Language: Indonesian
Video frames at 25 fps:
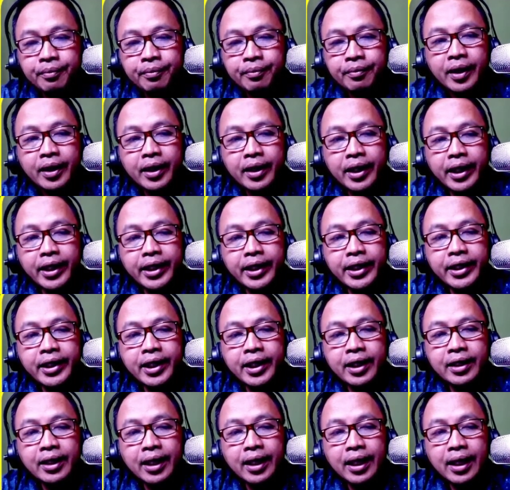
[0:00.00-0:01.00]
Dan ini
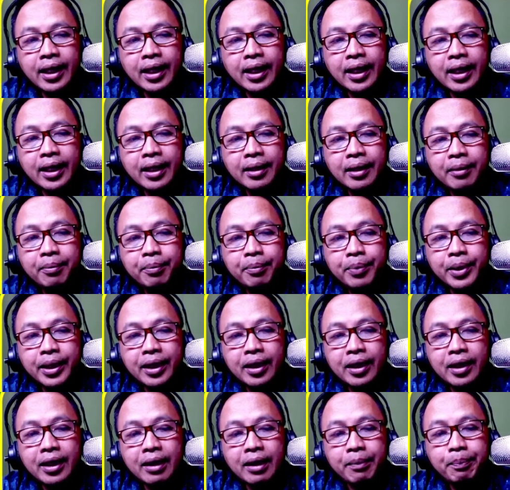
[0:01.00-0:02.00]
adalah
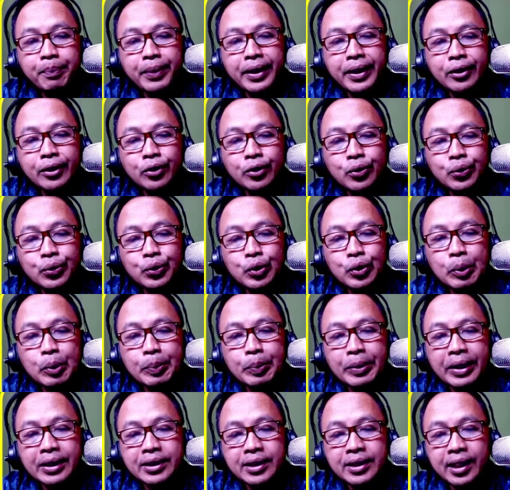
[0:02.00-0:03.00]
perlengkapan untuk
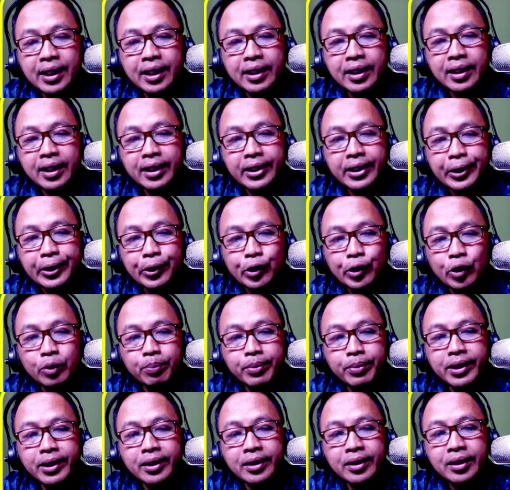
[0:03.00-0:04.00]
prasarana
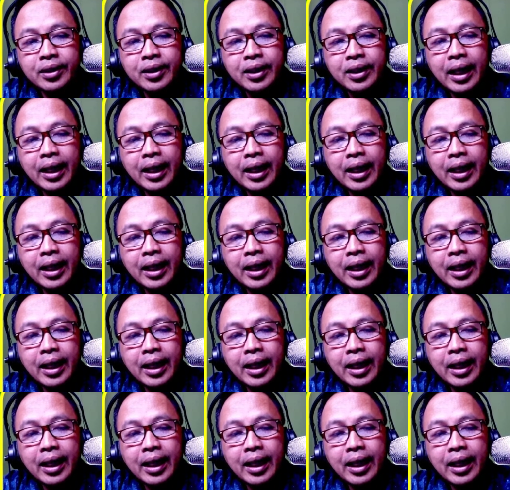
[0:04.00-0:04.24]
rekrutmen.